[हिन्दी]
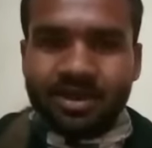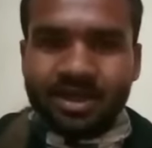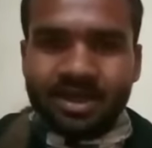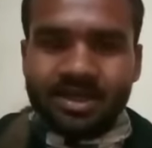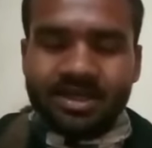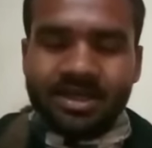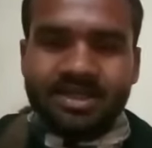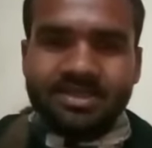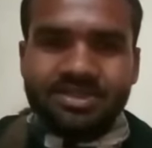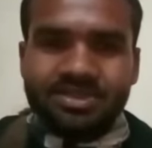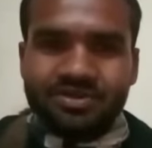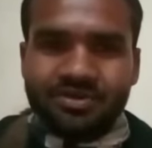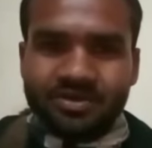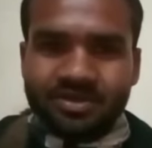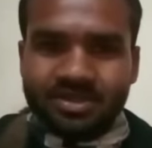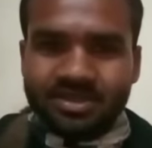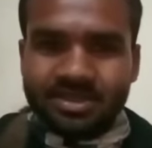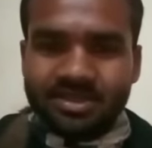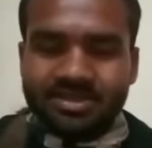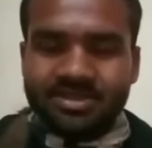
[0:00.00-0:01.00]
प्रयागराज
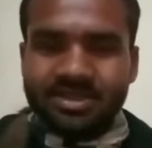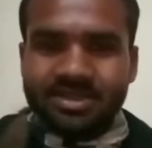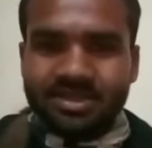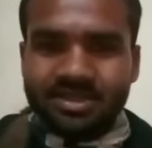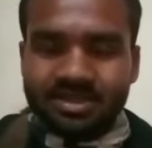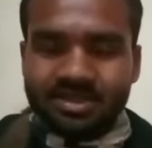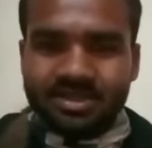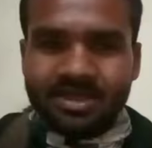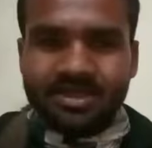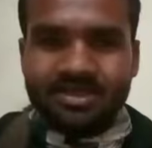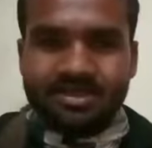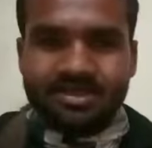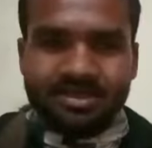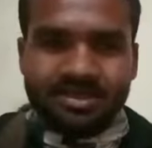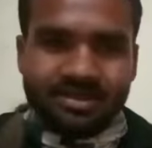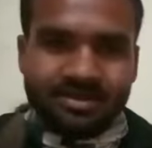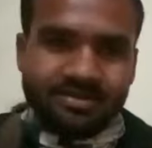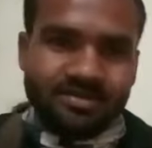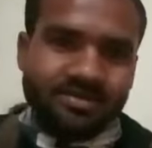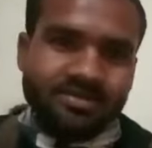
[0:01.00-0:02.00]
चौकी जंक्शन तक
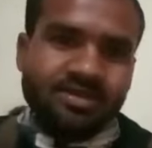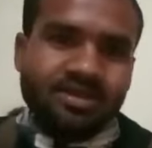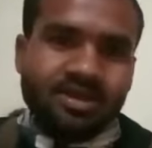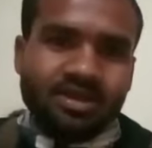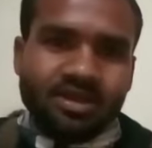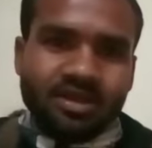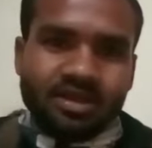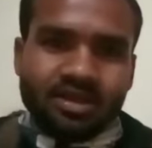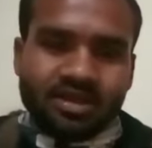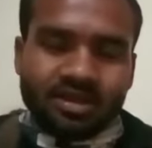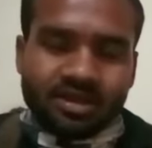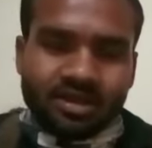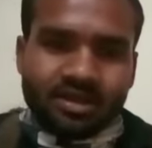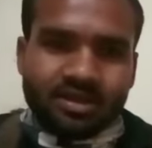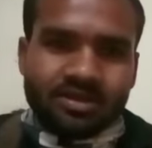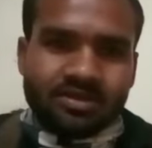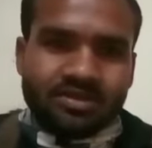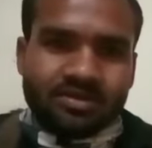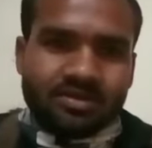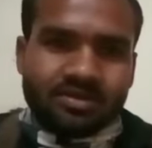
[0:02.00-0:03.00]
जाती है
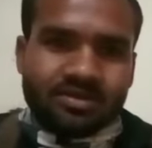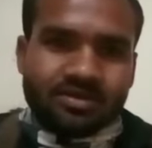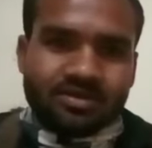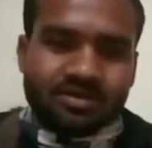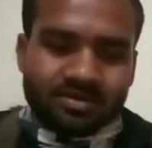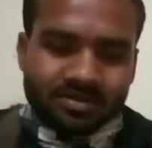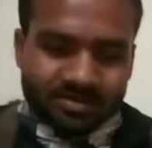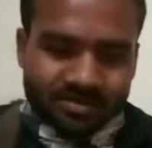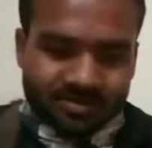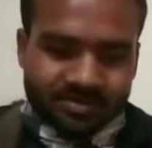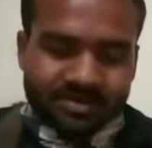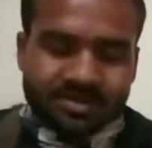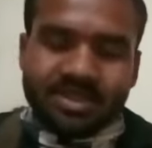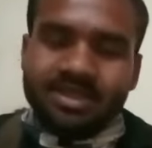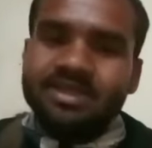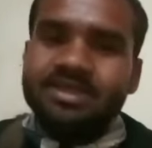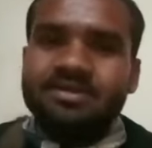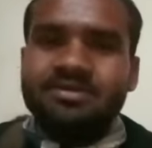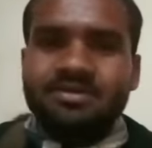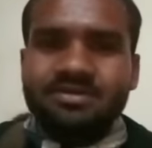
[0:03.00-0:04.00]
तो
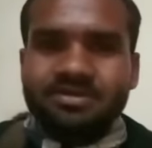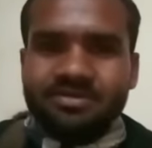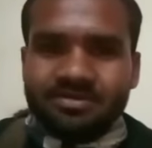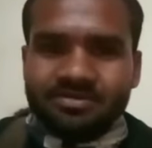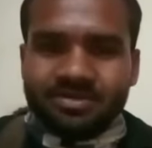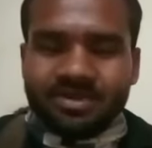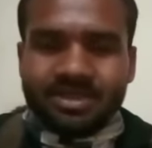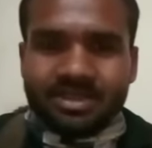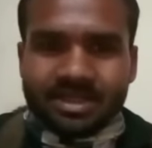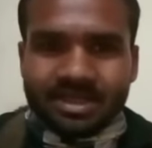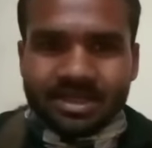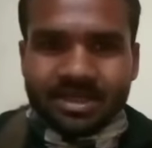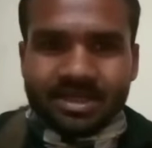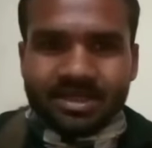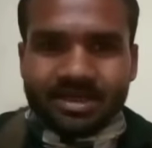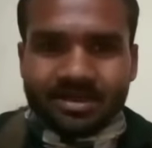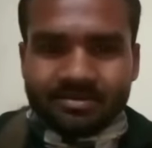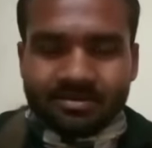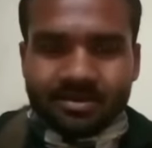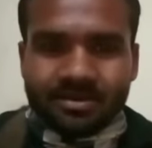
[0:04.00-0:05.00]
चलिए दोस्तों मिलते
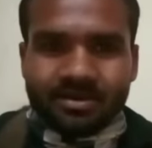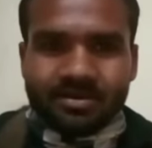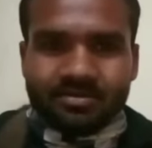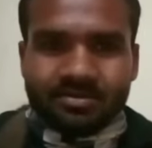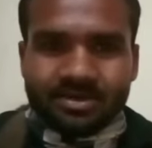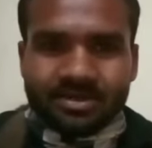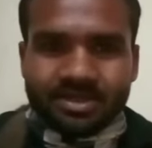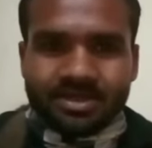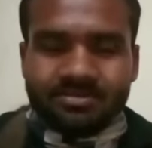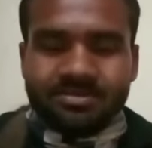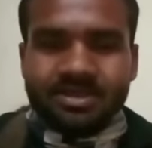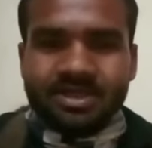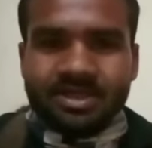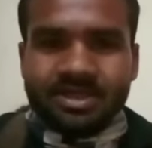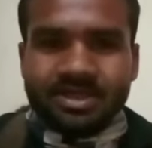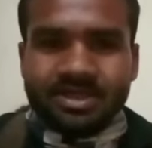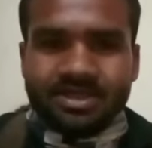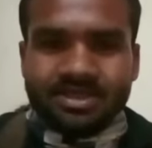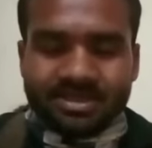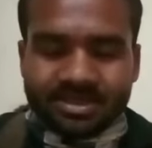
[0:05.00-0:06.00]
हैं अगले ब्लॉग में तब
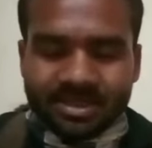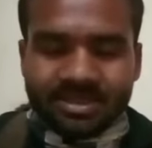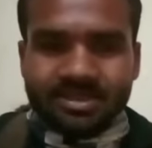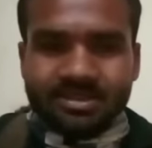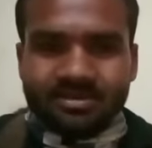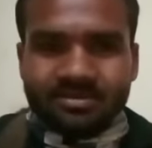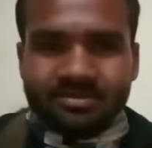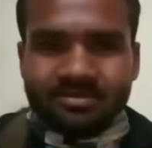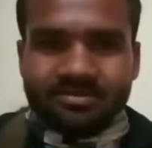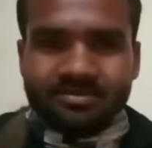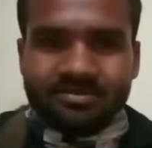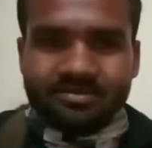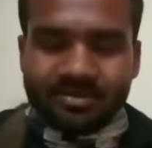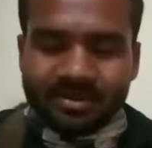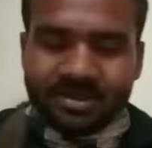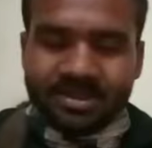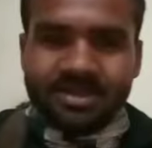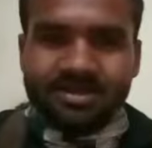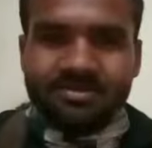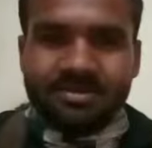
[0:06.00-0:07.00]
तक के लिए जय हिंद
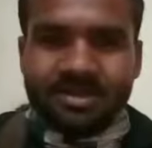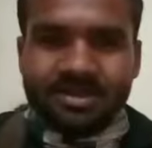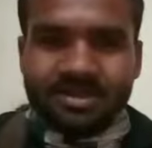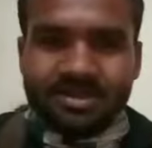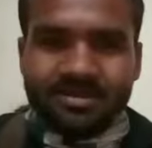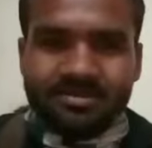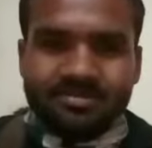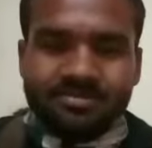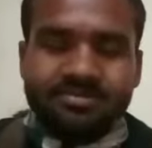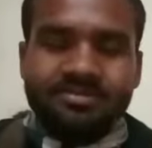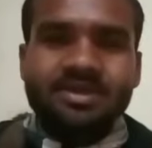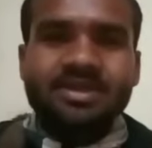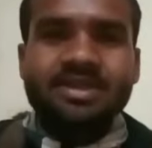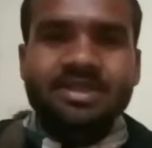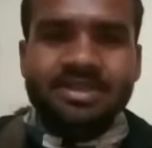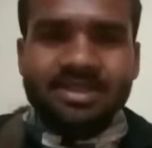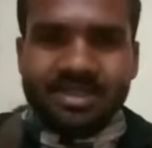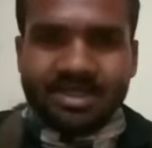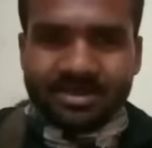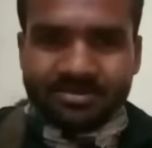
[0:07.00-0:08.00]
वंदे मातरम
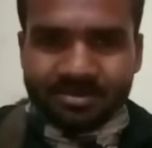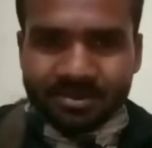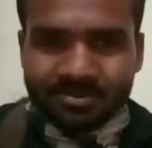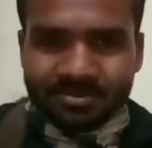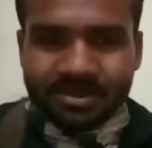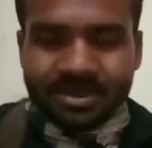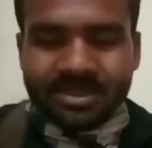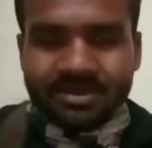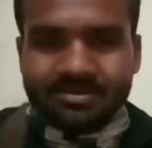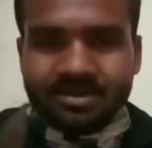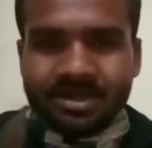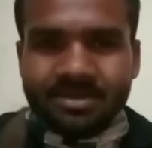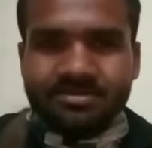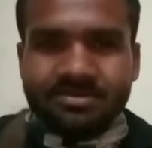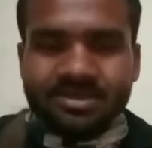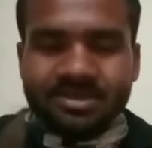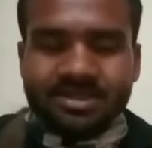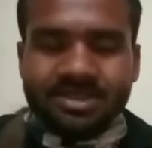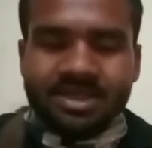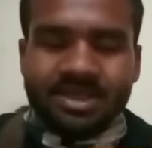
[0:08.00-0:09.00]
मेरे चैनल पर पहली
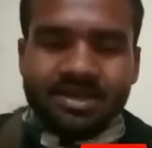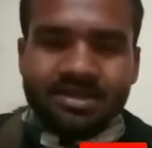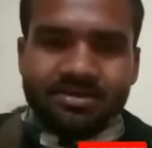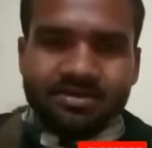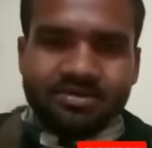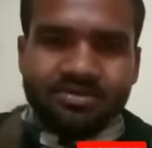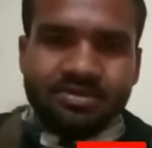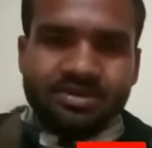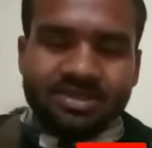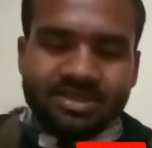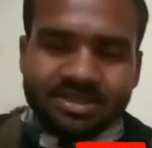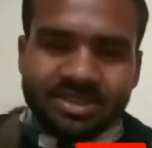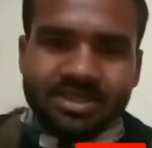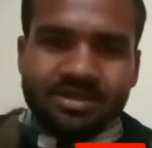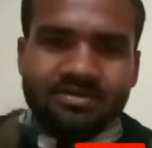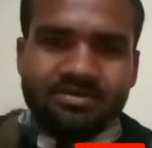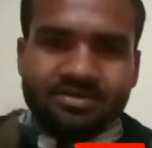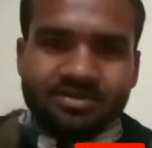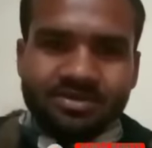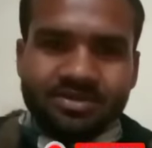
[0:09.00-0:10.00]
बार विजिट कर रहे हो तो इस
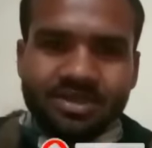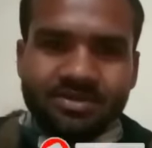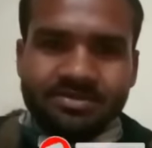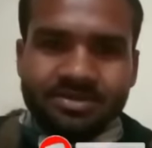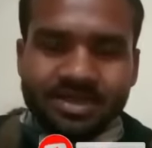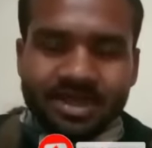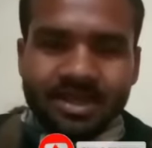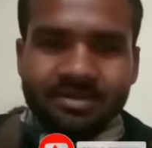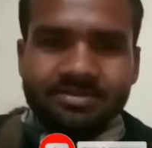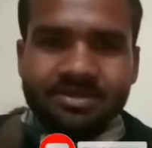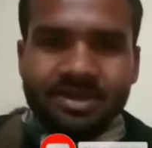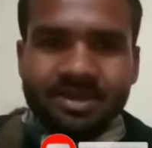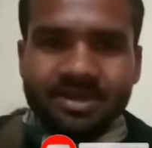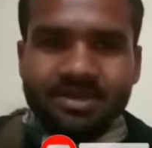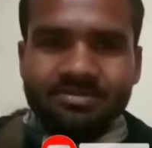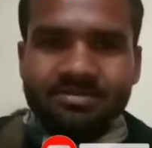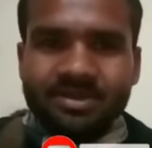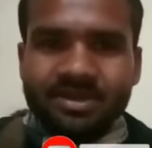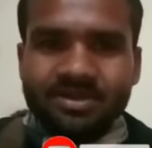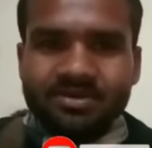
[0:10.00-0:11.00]
चैनल को सब्सक्राइब
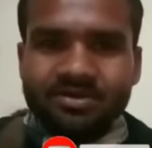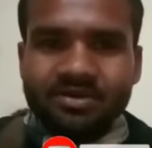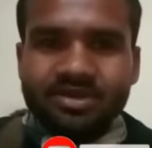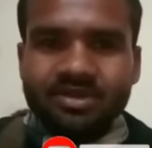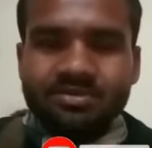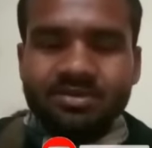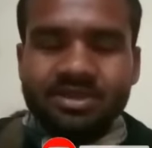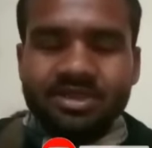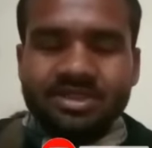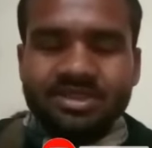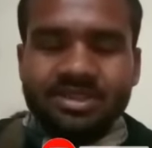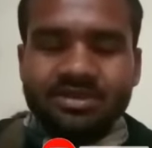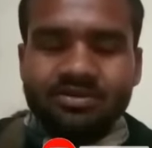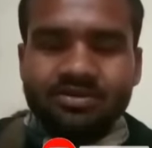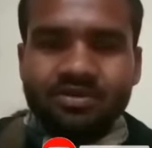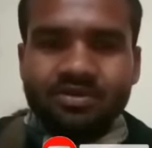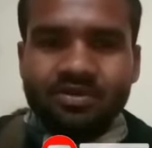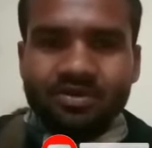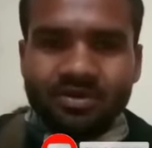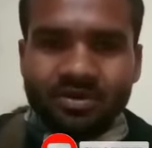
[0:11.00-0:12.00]
करके बेल
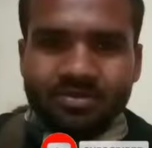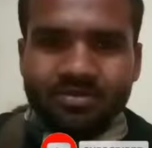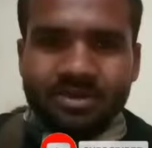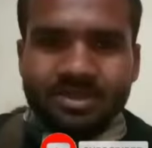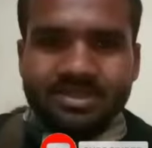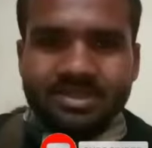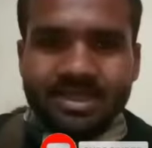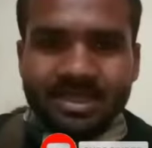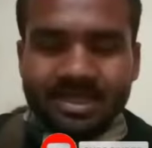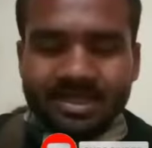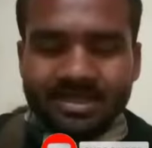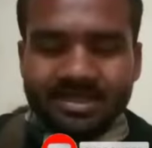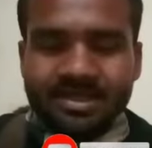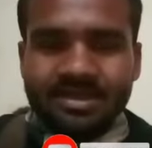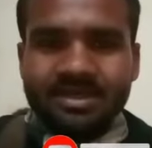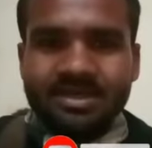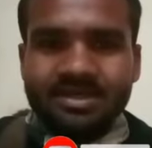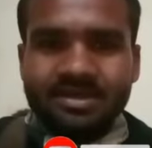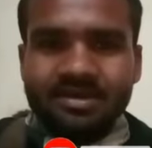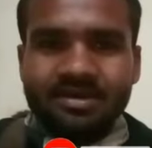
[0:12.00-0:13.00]
नोटिफिकेशन को ऑन पर सेलेक्ट
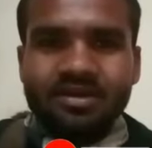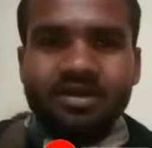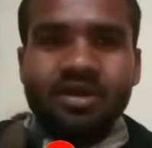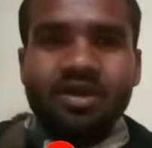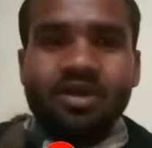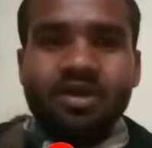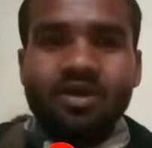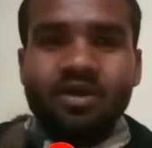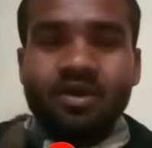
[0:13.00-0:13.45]
कर लेना